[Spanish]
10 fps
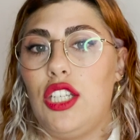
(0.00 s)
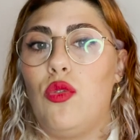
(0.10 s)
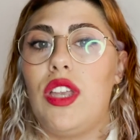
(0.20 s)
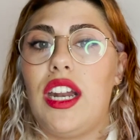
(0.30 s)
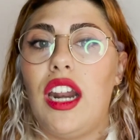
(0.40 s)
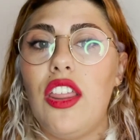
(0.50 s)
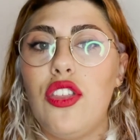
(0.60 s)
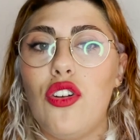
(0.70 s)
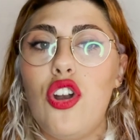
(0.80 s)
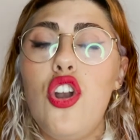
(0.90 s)
y cuya
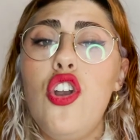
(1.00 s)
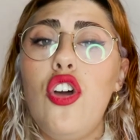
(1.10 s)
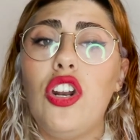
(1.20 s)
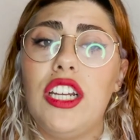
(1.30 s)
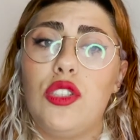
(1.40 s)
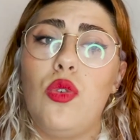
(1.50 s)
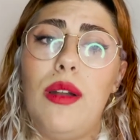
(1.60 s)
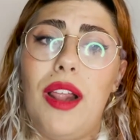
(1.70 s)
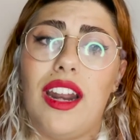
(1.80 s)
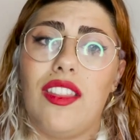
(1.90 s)
narración no
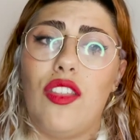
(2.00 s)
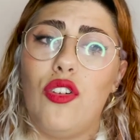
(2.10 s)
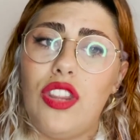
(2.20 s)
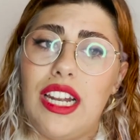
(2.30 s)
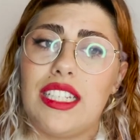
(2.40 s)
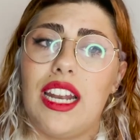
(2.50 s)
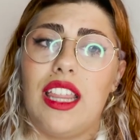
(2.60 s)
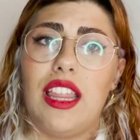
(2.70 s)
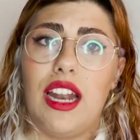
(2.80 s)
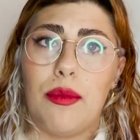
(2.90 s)
resuelve alrededor de la
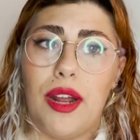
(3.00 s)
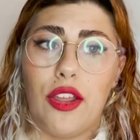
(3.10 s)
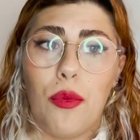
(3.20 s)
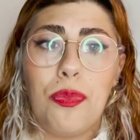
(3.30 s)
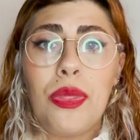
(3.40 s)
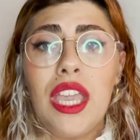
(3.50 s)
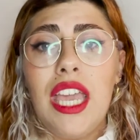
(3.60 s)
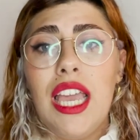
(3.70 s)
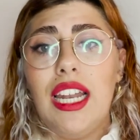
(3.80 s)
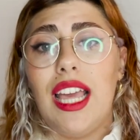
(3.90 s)
salida del armario.
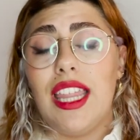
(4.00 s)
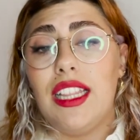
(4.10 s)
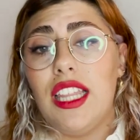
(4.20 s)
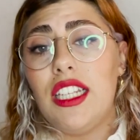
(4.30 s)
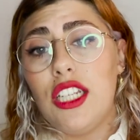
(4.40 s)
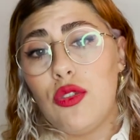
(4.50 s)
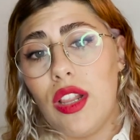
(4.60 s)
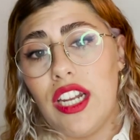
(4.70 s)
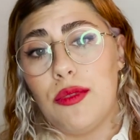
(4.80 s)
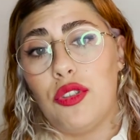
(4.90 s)
La identidad sexual
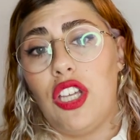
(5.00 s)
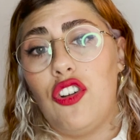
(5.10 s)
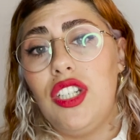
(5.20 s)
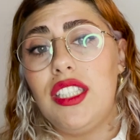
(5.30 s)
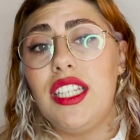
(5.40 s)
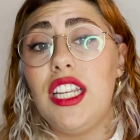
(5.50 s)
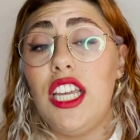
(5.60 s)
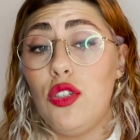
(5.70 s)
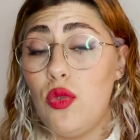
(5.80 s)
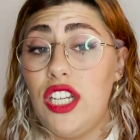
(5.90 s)
de las protagonistas
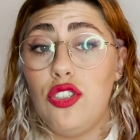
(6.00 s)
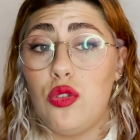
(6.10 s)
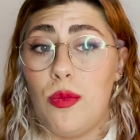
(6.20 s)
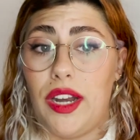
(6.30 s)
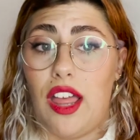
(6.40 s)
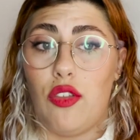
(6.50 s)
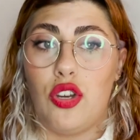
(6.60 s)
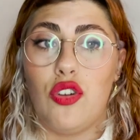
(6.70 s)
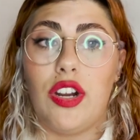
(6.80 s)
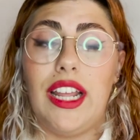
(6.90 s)
es un hecho superado y
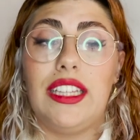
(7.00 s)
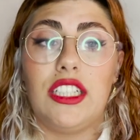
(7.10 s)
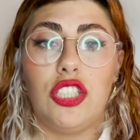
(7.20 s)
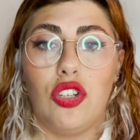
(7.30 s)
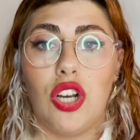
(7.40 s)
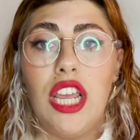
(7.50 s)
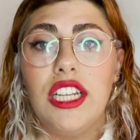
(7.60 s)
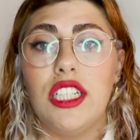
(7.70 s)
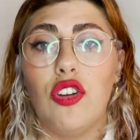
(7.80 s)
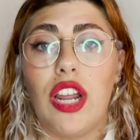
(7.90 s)
no crea tensión,
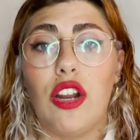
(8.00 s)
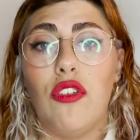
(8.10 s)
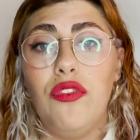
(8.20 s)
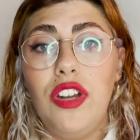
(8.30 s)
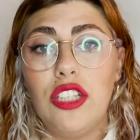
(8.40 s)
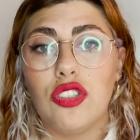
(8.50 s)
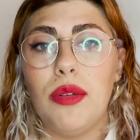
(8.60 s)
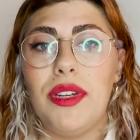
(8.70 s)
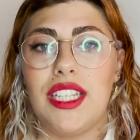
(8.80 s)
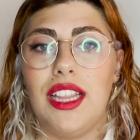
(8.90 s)
sino que el conflicto se
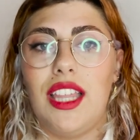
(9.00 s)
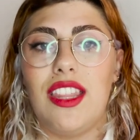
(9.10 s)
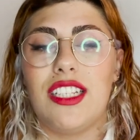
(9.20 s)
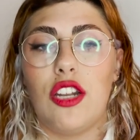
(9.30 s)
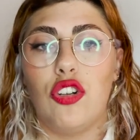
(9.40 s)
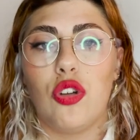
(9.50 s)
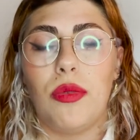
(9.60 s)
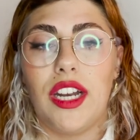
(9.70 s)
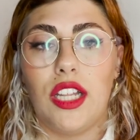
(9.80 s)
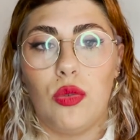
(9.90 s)
presenta desde lo
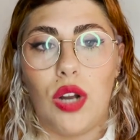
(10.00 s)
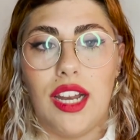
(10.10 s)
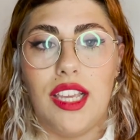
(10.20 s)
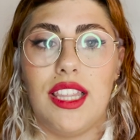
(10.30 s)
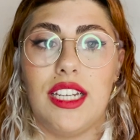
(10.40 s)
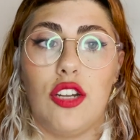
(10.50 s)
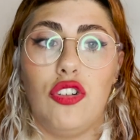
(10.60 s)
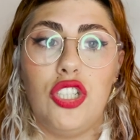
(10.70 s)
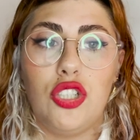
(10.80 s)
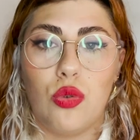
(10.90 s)
sobrenatural y desde los
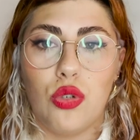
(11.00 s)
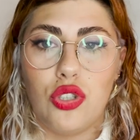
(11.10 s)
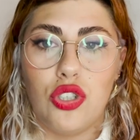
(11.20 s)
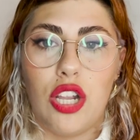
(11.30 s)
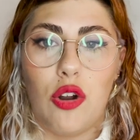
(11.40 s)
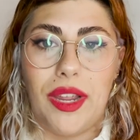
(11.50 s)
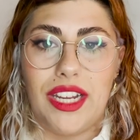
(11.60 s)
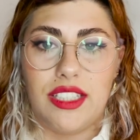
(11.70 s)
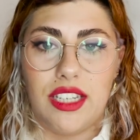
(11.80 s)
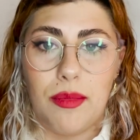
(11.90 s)
discursos de lo
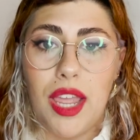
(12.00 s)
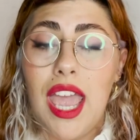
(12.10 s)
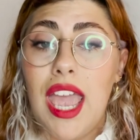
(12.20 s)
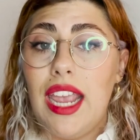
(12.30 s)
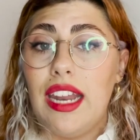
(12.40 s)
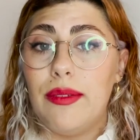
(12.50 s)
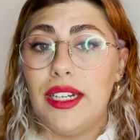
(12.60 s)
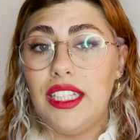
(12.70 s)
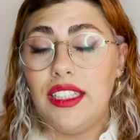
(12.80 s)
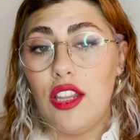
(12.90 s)
mainstream, en la
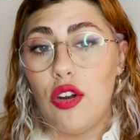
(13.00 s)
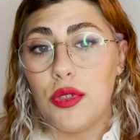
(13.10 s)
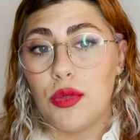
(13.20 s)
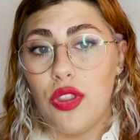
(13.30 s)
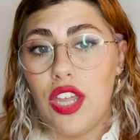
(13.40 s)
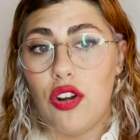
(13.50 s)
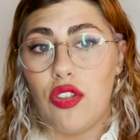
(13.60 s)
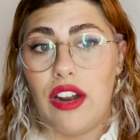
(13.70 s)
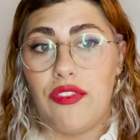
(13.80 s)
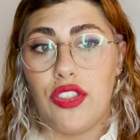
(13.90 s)
vertiente de lo posmoderno de
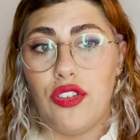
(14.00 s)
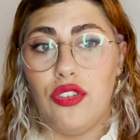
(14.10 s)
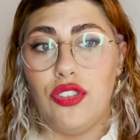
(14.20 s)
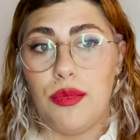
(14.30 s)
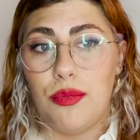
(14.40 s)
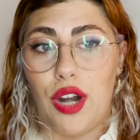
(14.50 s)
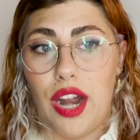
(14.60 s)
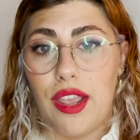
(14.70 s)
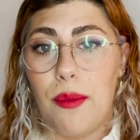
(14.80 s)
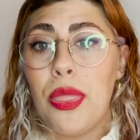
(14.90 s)
la ficción
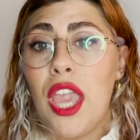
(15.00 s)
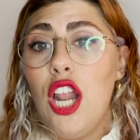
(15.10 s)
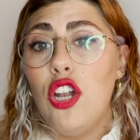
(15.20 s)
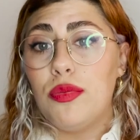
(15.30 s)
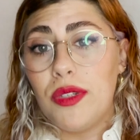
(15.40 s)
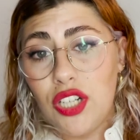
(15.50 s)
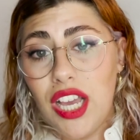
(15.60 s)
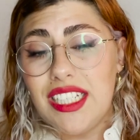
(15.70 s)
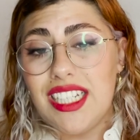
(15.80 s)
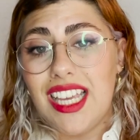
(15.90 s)
contemporánea. Los
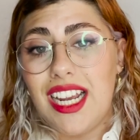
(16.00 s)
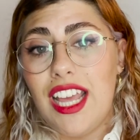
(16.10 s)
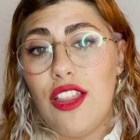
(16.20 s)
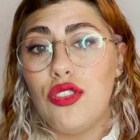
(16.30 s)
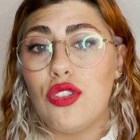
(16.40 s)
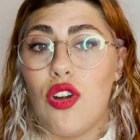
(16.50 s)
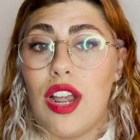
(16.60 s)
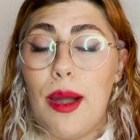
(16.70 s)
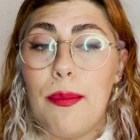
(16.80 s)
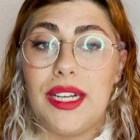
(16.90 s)
personajes están creados con
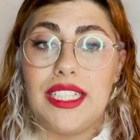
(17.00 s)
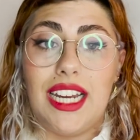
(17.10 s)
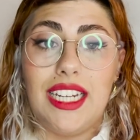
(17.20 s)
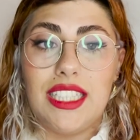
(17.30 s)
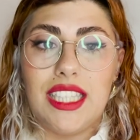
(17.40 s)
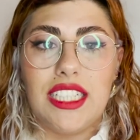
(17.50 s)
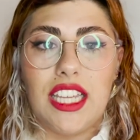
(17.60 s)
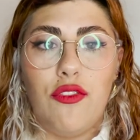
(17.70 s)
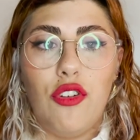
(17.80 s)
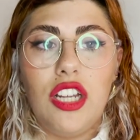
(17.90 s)
capas y aristas que
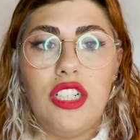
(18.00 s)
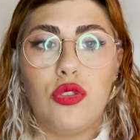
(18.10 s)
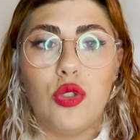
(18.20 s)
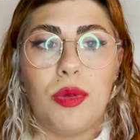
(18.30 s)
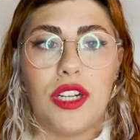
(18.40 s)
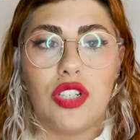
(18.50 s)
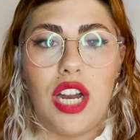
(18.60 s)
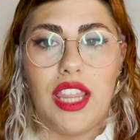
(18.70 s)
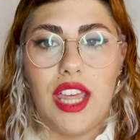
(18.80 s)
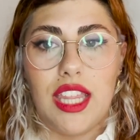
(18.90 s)
forjan sus
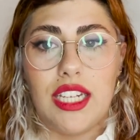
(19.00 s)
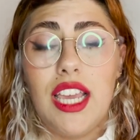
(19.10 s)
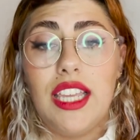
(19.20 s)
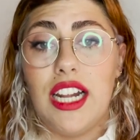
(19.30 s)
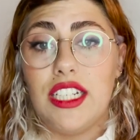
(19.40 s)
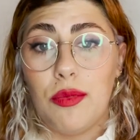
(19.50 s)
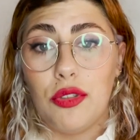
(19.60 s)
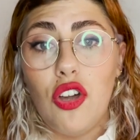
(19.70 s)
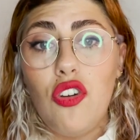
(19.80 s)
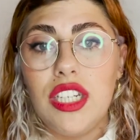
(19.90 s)
personalidades, y al ser
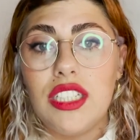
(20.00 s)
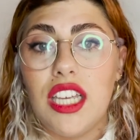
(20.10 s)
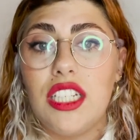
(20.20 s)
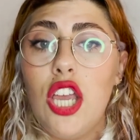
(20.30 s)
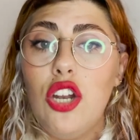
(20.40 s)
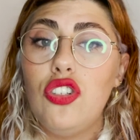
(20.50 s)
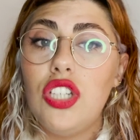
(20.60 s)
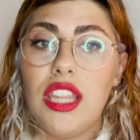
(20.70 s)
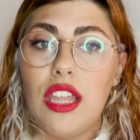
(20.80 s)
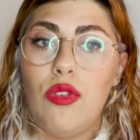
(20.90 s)
protagonistas no se
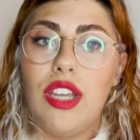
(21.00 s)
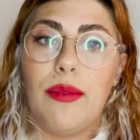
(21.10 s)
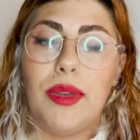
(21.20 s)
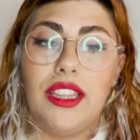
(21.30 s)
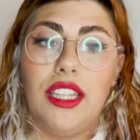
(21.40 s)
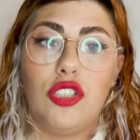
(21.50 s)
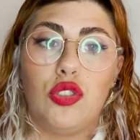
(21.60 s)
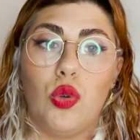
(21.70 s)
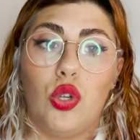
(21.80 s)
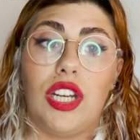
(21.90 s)
quedan únicamente en
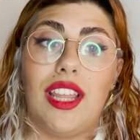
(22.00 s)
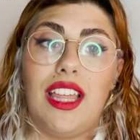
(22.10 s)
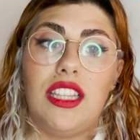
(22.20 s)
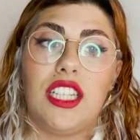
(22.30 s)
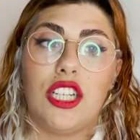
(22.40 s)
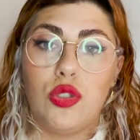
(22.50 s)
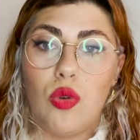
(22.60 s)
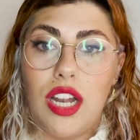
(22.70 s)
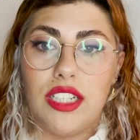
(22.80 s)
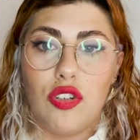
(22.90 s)
su otredad
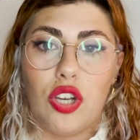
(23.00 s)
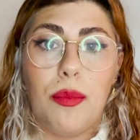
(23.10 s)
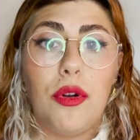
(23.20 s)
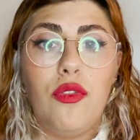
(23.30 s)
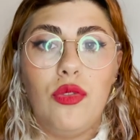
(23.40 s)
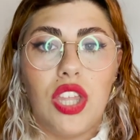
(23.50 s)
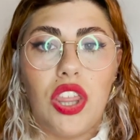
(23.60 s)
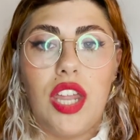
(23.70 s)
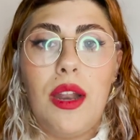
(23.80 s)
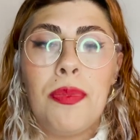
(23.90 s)
sexual, sino que
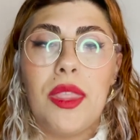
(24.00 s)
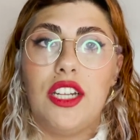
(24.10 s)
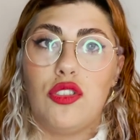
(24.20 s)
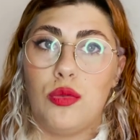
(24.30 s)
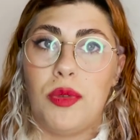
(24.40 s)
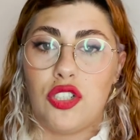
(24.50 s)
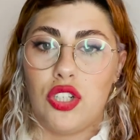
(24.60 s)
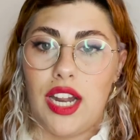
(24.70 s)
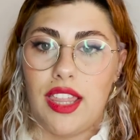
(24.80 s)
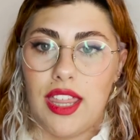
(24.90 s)
profundizan en sus
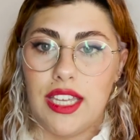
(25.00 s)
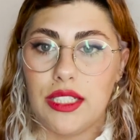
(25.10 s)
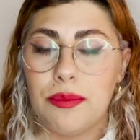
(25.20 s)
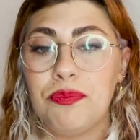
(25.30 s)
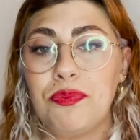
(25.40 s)
personalidades